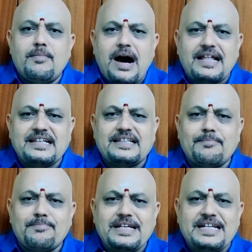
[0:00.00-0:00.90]
மாதத்தம்மை
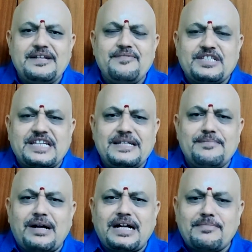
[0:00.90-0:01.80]
தம்மை இழிவு
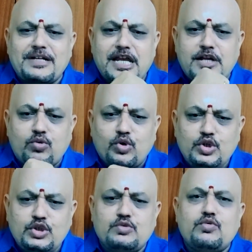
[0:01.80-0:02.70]
செய்யும் மடமையை
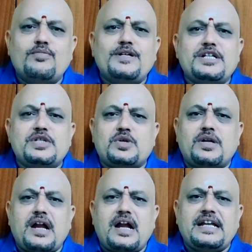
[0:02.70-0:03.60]
கொளுத்துவோம் என்று
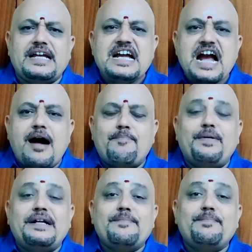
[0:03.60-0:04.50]
சொன்னானே
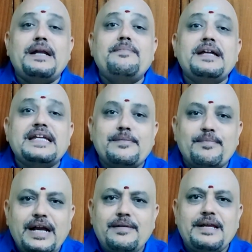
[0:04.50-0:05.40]
அப்படி பெண்மையின்
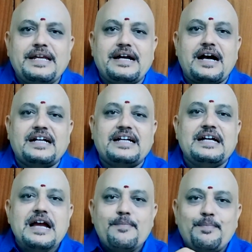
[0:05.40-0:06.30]
மேன்மைக்காக
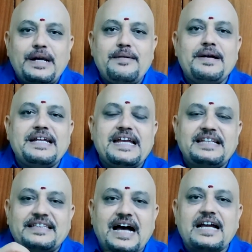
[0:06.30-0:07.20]
பெண்மையை
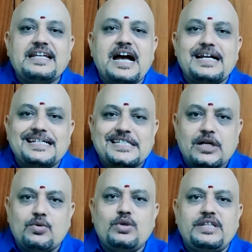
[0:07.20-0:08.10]
தாயாக
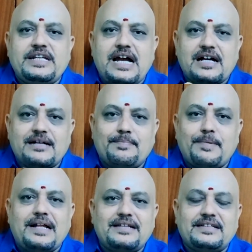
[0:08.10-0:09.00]
சகோதரியாக
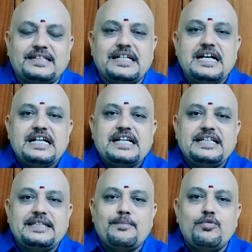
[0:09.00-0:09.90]
பார்த்து
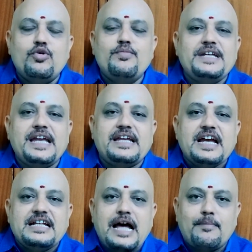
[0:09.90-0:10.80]
இந்த பூமியை
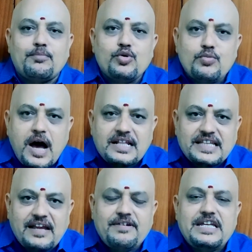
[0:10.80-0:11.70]
நாம்
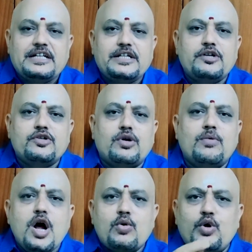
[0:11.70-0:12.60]
பூமாதேவி என்கின்றோம்
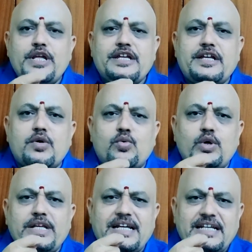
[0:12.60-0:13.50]

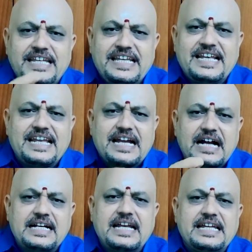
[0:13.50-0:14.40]
குடிக்கக்கூடிய நீரை
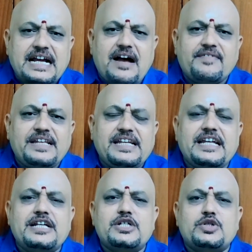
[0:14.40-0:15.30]
கங்கை காவிரி
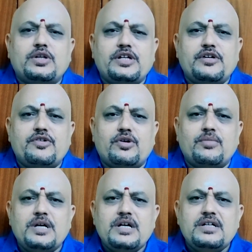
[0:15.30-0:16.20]
என்று சொல்கின்றோம்
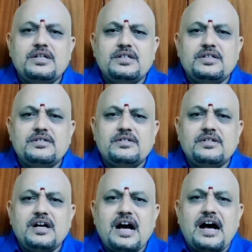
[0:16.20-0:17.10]

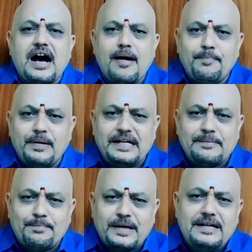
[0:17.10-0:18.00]
அப்படி
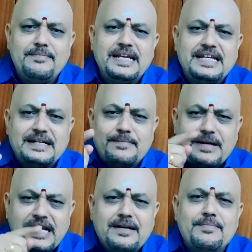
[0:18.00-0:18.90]
பெண்மைக்கு
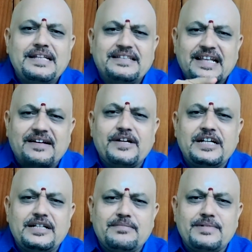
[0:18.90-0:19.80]
மேன்மை தர
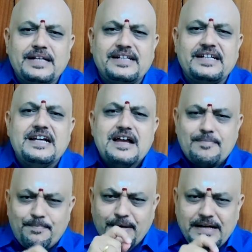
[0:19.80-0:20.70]
வேண்டும் என்று
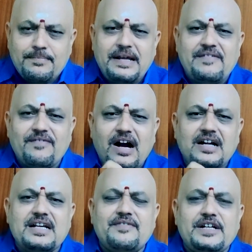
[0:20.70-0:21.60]
பெண்மை
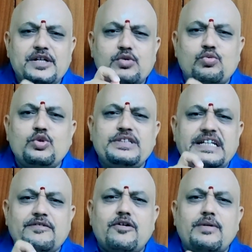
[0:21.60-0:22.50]
வாழ்கவென்று
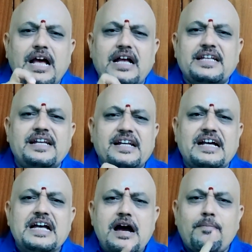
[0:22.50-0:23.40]
கூத்திடுவோனா என்ற
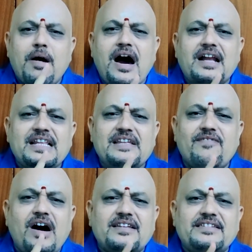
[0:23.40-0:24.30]
பாரதி
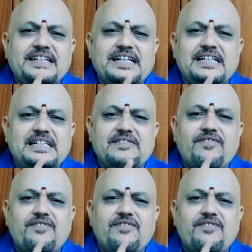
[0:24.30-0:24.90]
வார்த்தைகளுக்கு